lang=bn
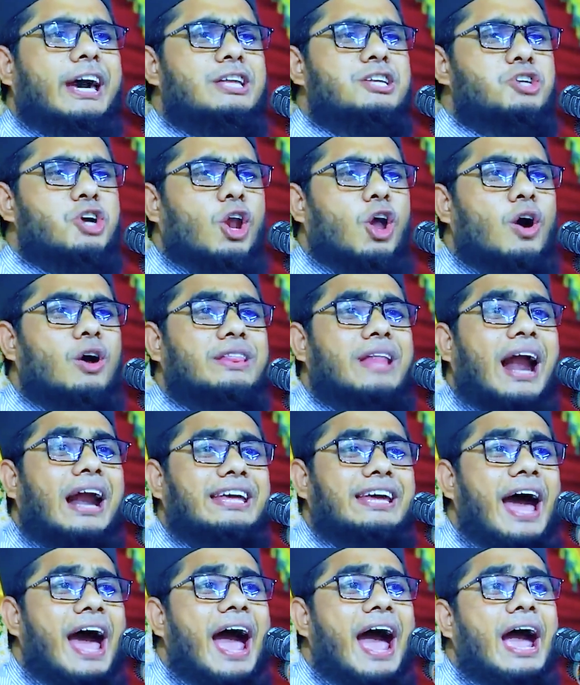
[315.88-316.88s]
কিছু লোক
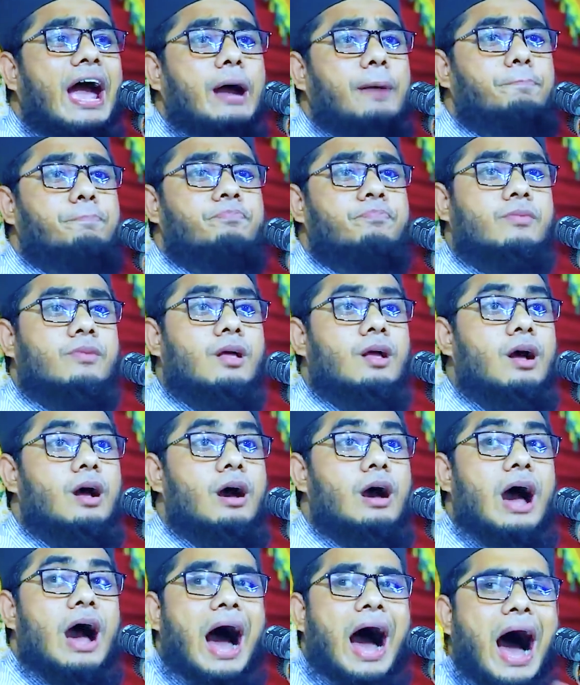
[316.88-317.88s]
দাঁড়িয়ে
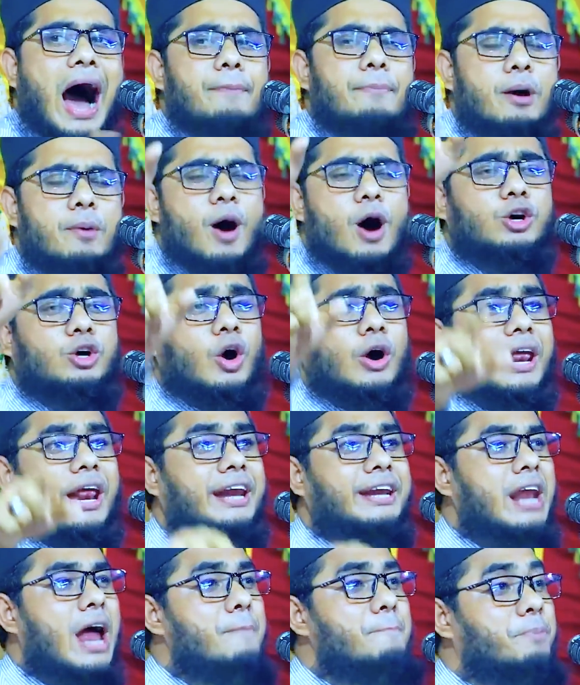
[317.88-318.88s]
আবু
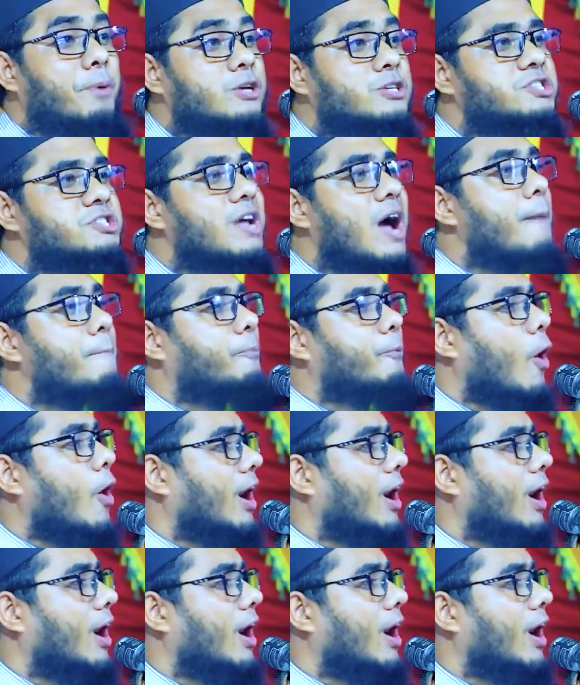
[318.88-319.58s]
বকরের নাম প্রস্তাব